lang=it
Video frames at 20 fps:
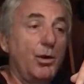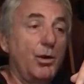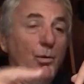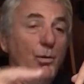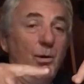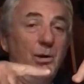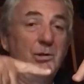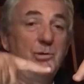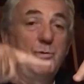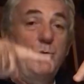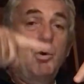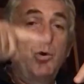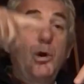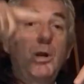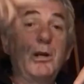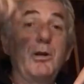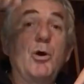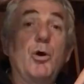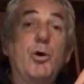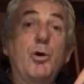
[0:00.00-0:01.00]
quanto
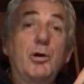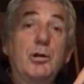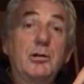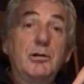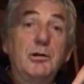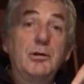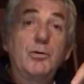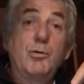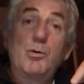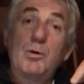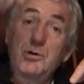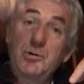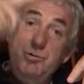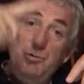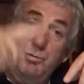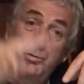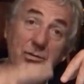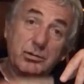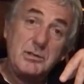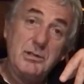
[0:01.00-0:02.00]
a nord o a
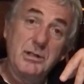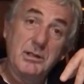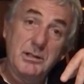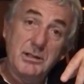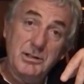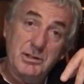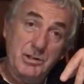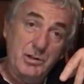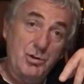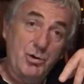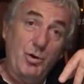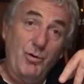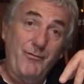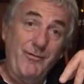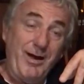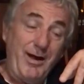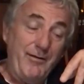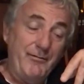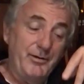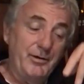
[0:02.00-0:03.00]
sud si
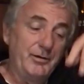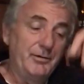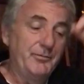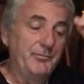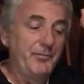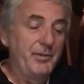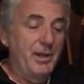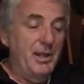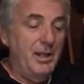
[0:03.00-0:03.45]
trovavano,